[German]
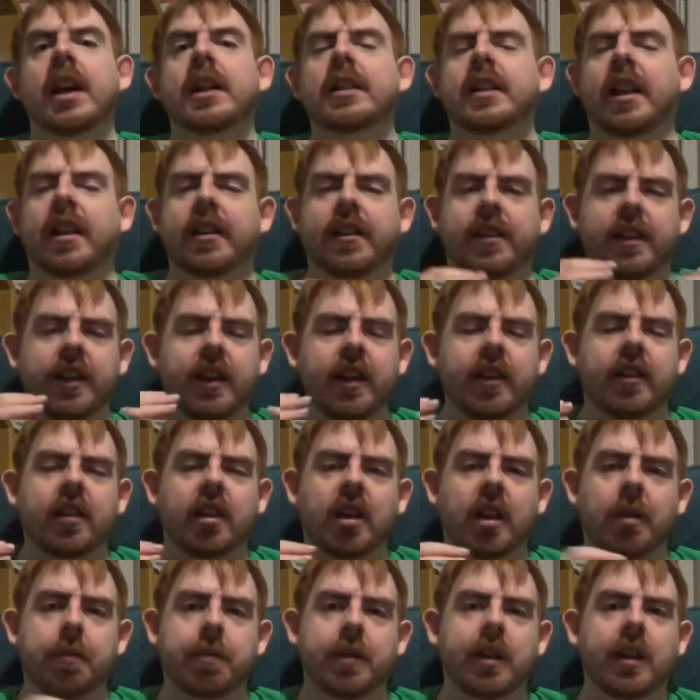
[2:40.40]
Das nächste
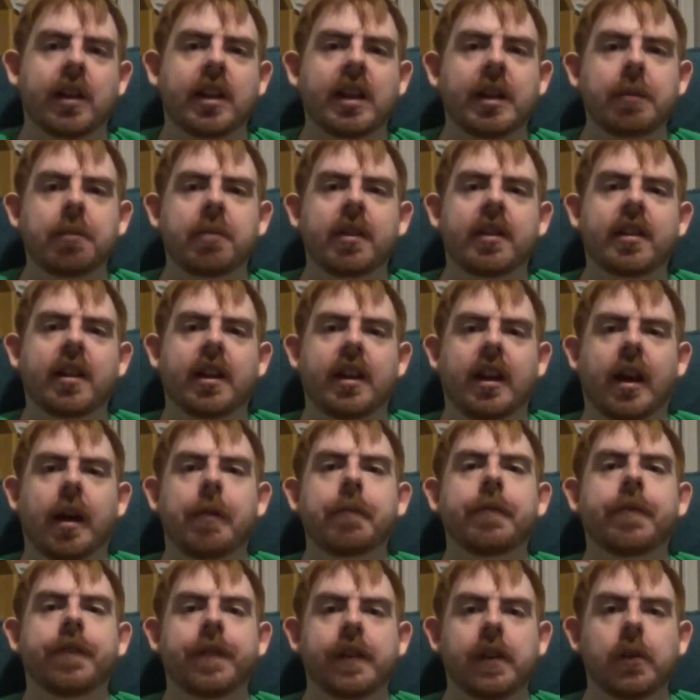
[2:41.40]
Kapitel gibt es dann
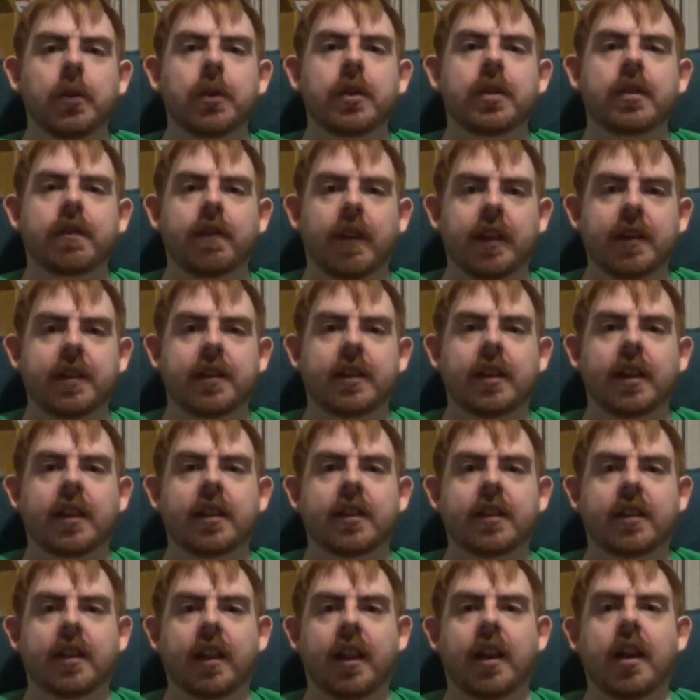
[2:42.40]
am
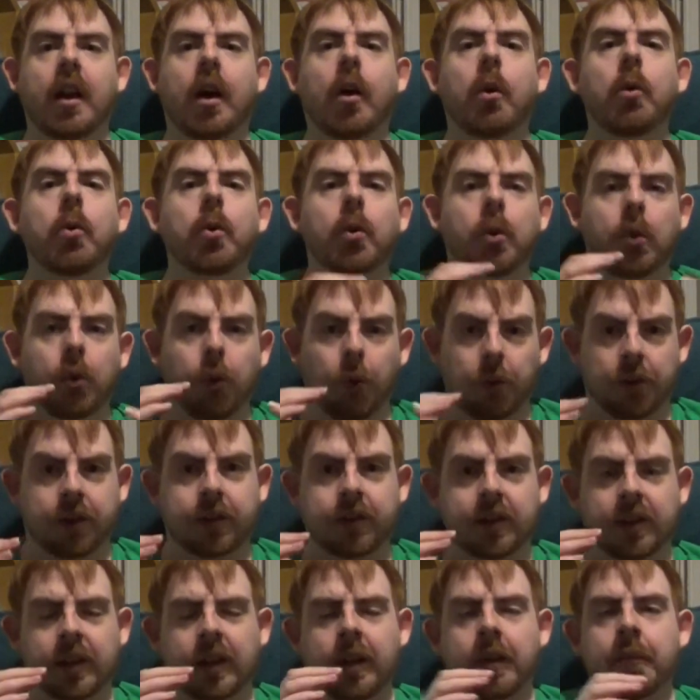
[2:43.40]
24.
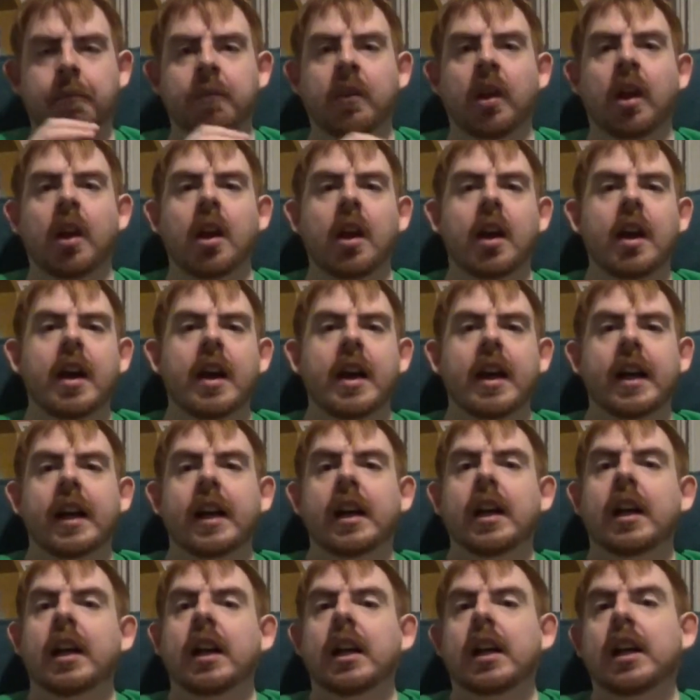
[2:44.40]
August.
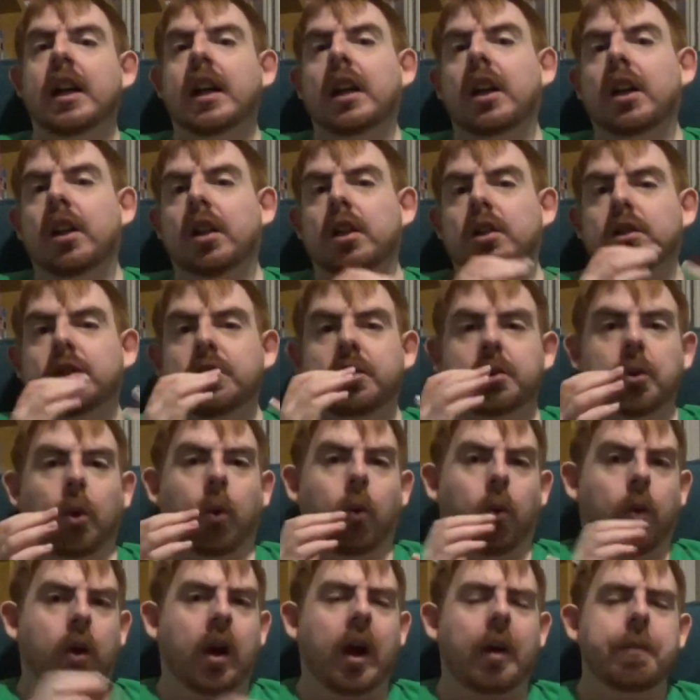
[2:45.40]

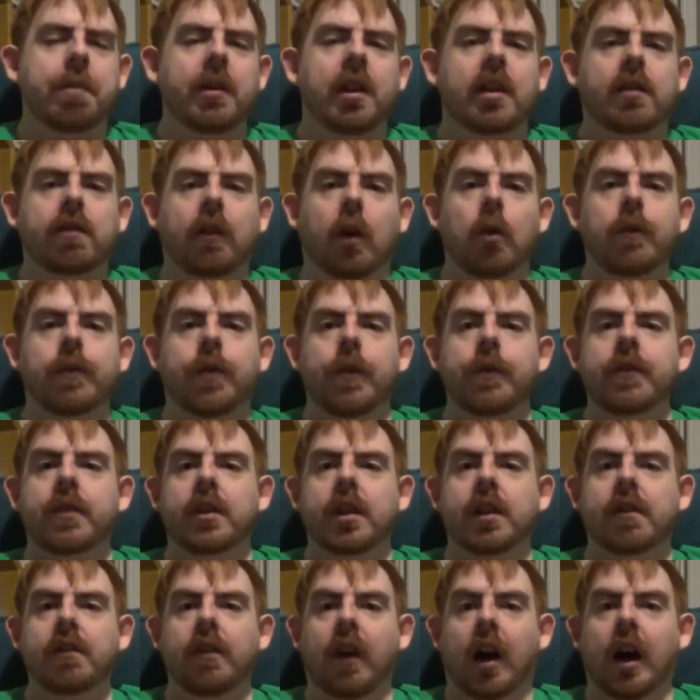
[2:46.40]
So, Kapitel
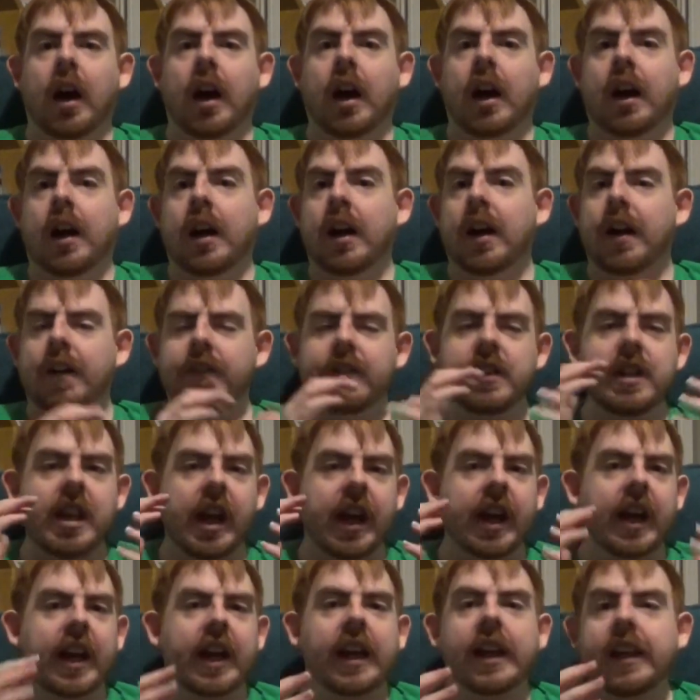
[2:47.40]
52 war
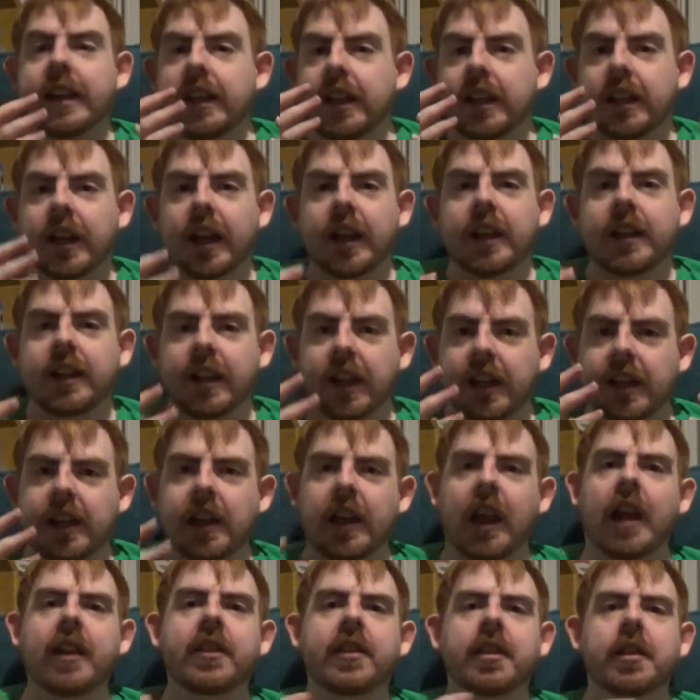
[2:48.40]
wieder richtig, richtig
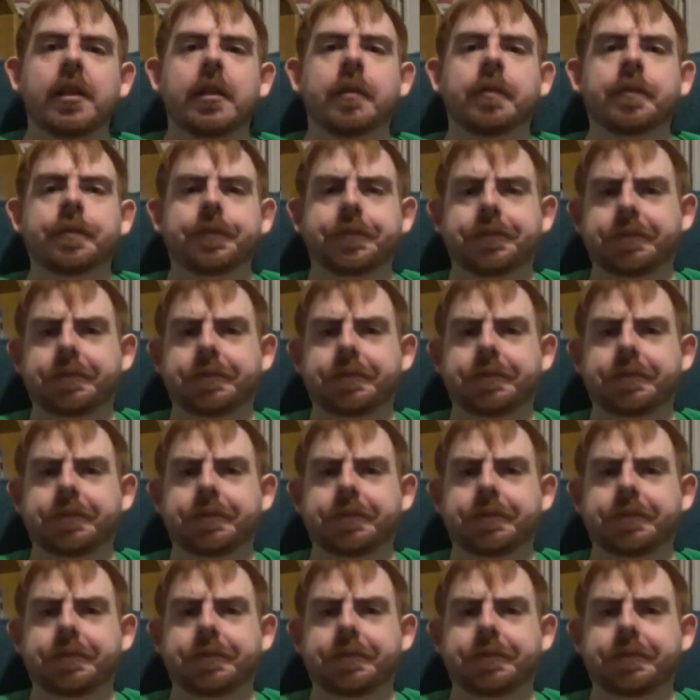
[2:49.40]
klasse.